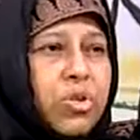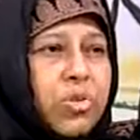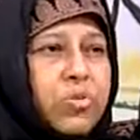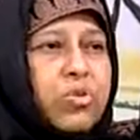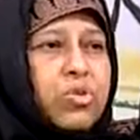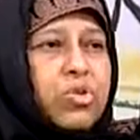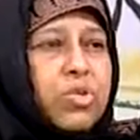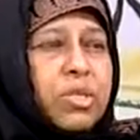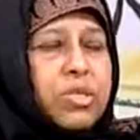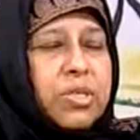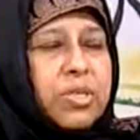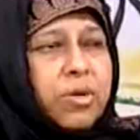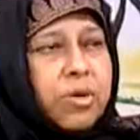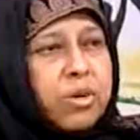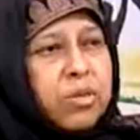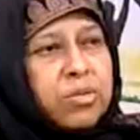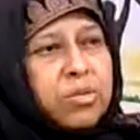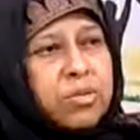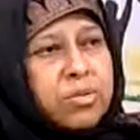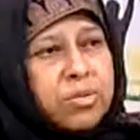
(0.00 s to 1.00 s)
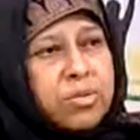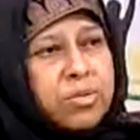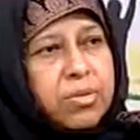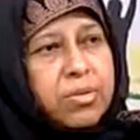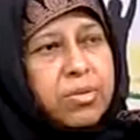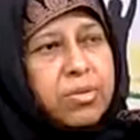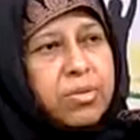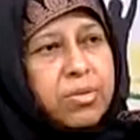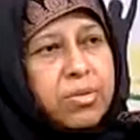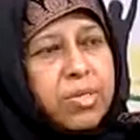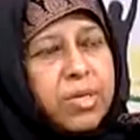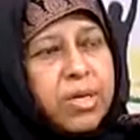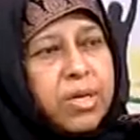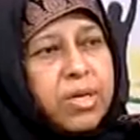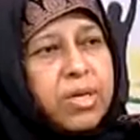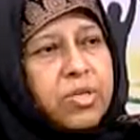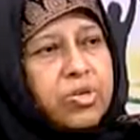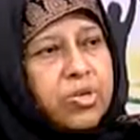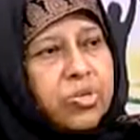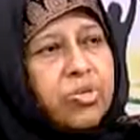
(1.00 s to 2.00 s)
সমস্যার যে
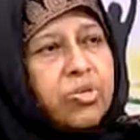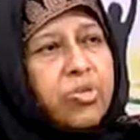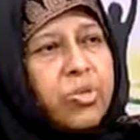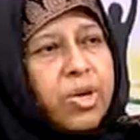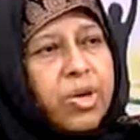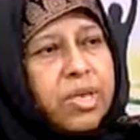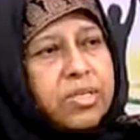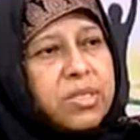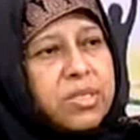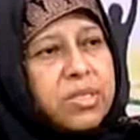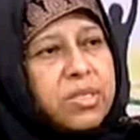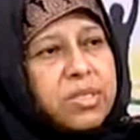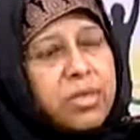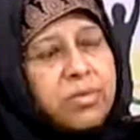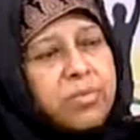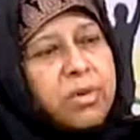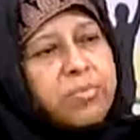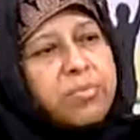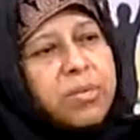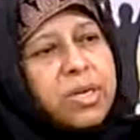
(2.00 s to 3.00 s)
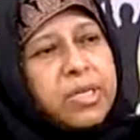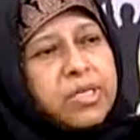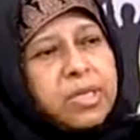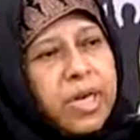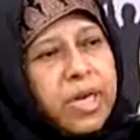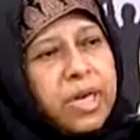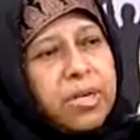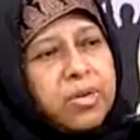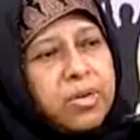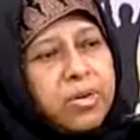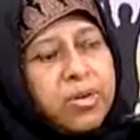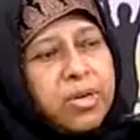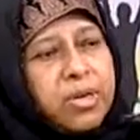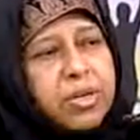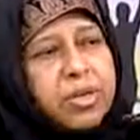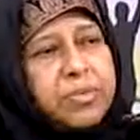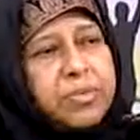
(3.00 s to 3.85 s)
ইস্যুগুলো আছে সে ব্যাপারে জানা দরকার